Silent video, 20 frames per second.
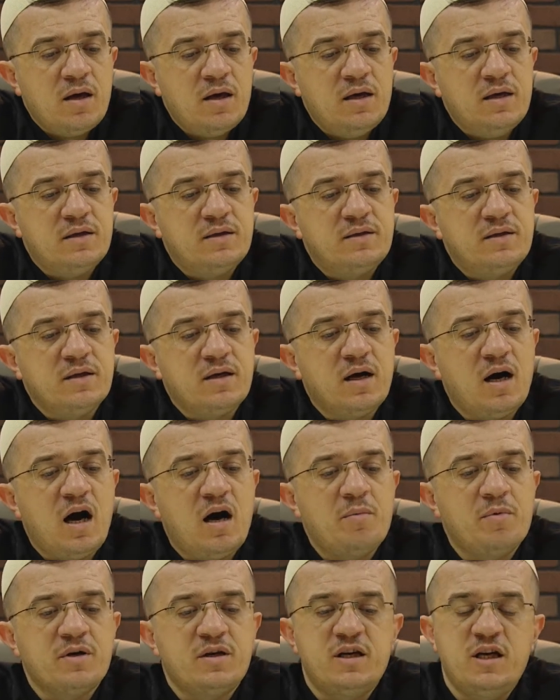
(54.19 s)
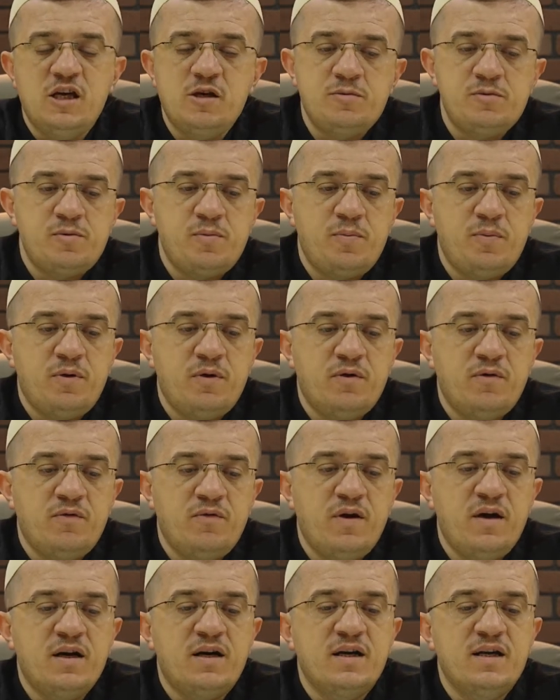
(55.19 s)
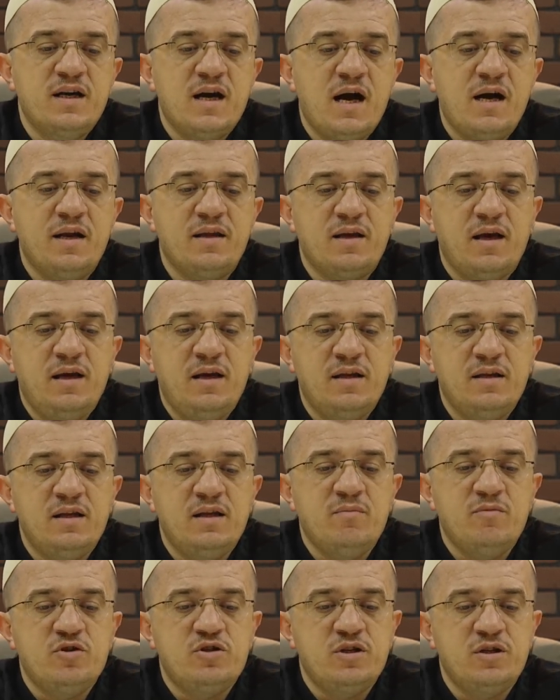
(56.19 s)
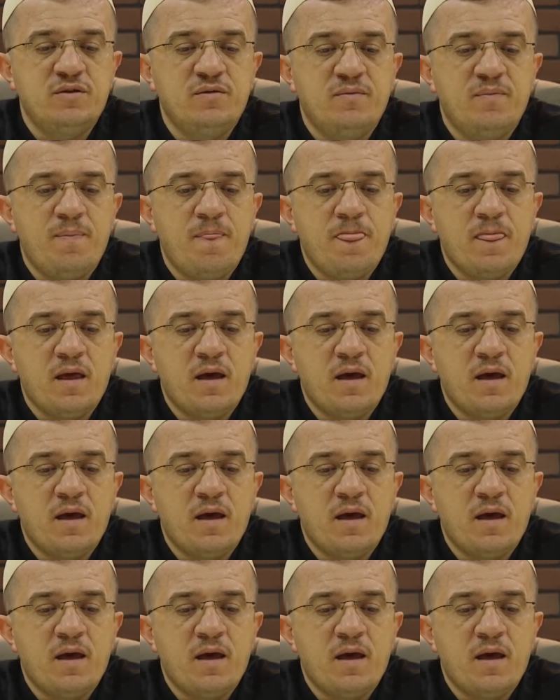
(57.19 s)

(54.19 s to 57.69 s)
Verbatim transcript: irtikabı kis ve hıyanet eylediğim için